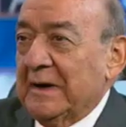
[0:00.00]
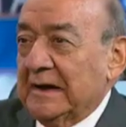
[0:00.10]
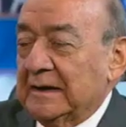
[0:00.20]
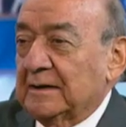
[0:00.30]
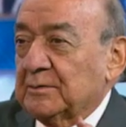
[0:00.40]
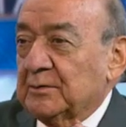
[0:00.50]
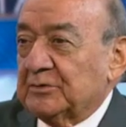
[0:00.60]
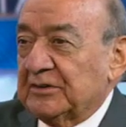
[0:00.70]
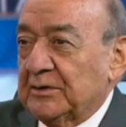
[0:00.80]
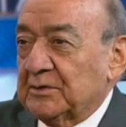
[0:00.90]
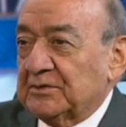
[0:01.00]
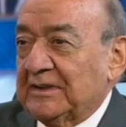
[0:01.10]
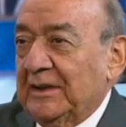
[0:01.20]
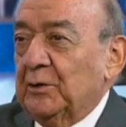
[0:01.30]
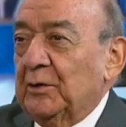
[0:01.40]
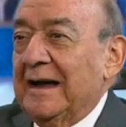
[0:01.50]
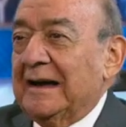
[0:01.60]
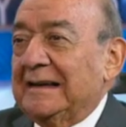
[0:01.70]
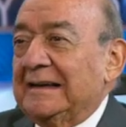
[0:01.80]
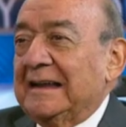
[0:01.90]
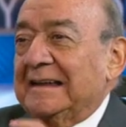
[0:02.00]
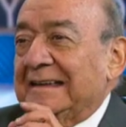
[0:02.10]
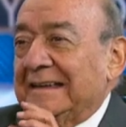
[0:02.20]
para que el Consejo de Estado aclare